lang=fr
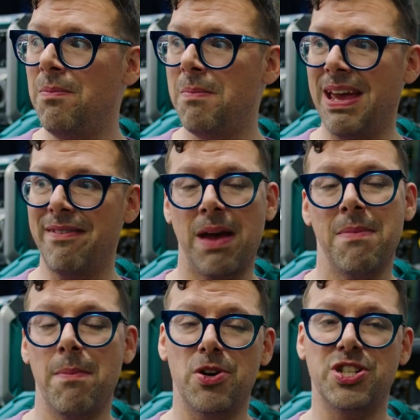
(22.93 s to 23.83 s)
mais
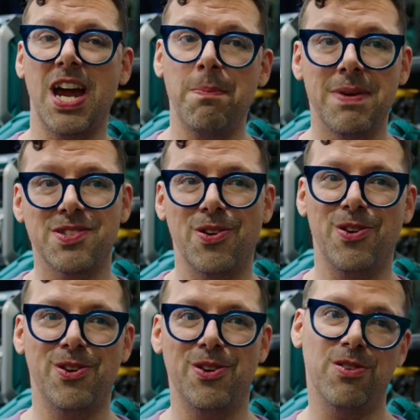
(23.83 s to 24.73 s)
vraiment pas cher parce
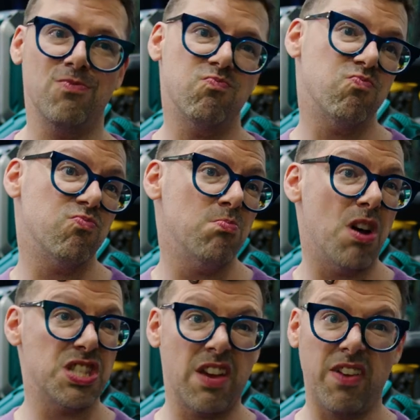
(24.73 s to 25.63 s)
que
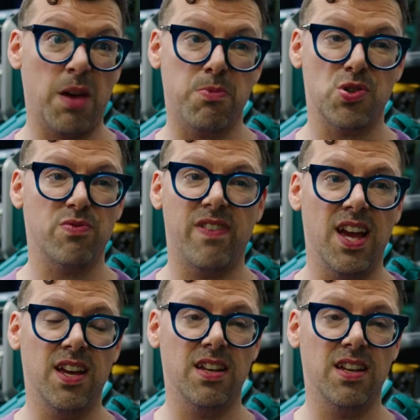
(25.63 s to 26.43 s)
m'en servirai pas souvent.